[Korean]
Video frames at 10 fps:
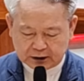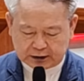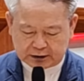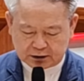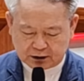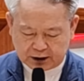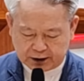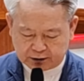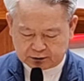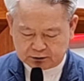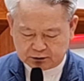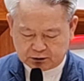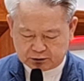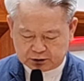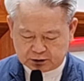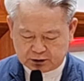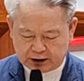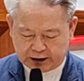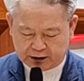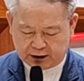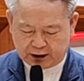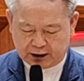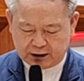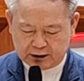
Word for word: 이스라엘은 흩어진 양이라